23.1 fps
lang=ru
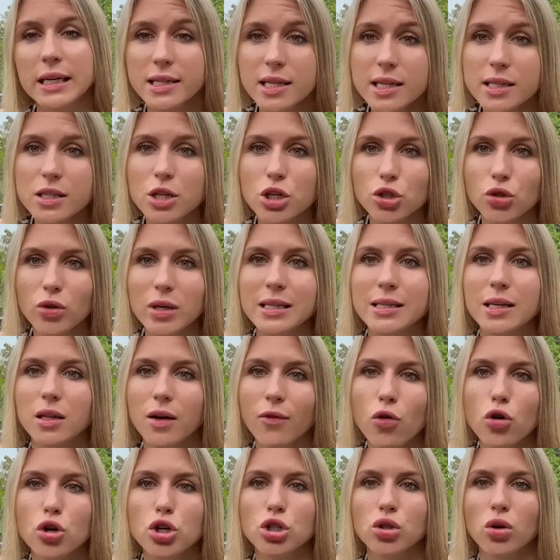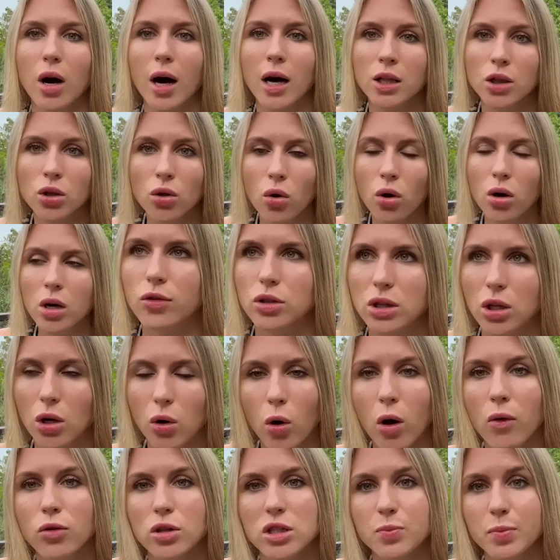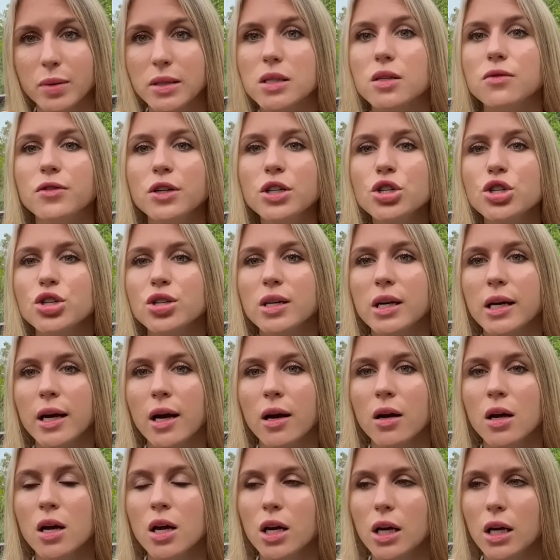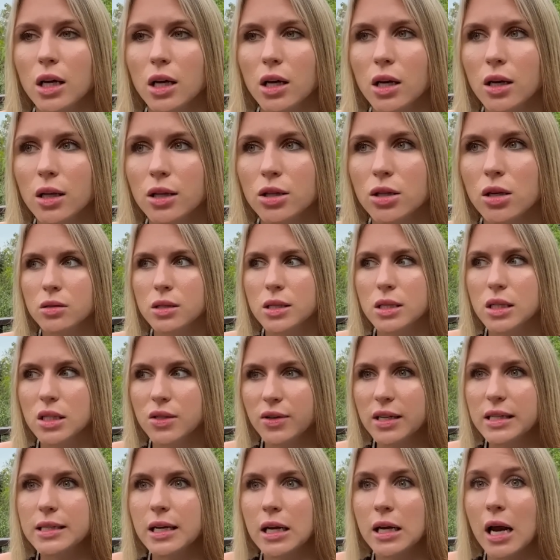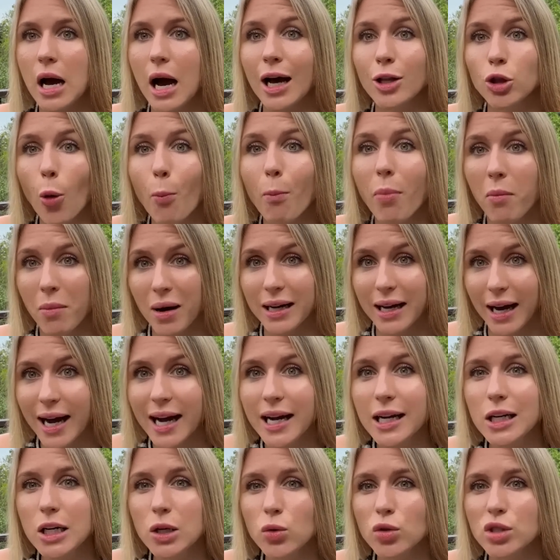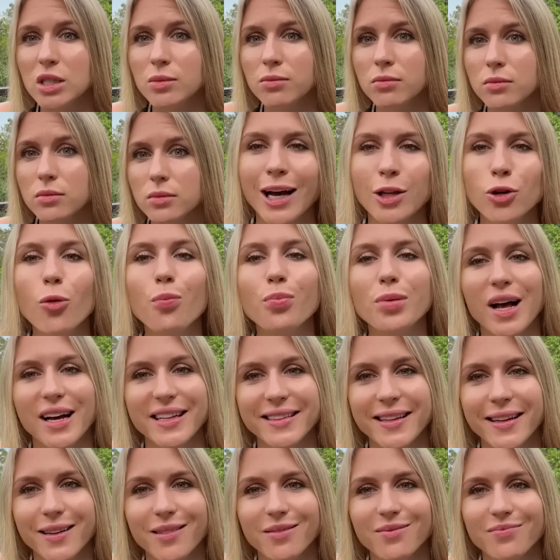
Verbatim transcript: единственное, что из-за того, что оно вот такое вот специфическое, и действительно оно помогает людям, оно платное.